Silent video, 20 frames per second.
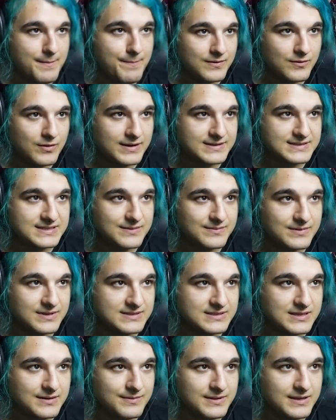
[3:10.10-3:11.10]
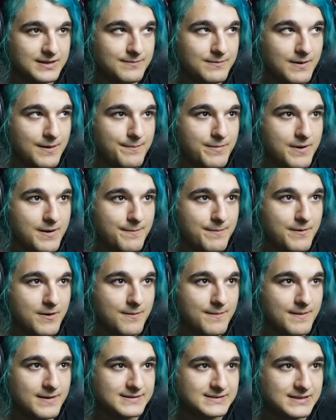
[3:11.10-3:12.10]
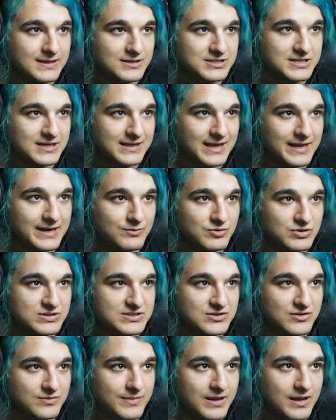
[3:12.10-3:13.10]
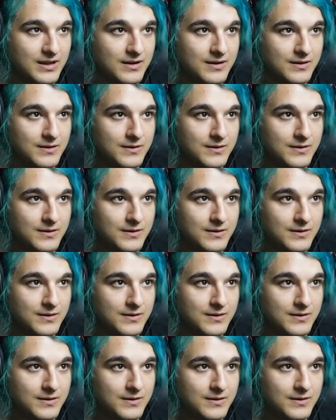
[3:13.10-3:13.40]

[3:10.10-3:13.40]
Noch eins Skibidi, Skibidi, Schnell keine Munition mehr.